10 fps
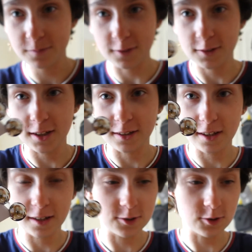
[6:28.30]
Вот это
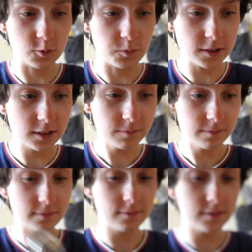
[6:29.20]
я еще купила.
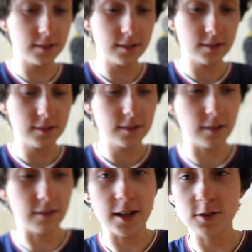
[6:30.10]

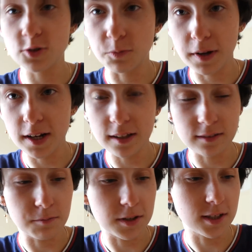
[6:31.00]
Говорят, что
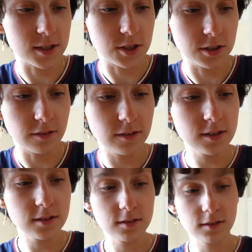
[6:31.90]
полезно
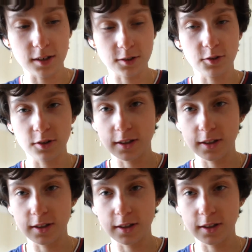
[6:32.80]
массажировать, так что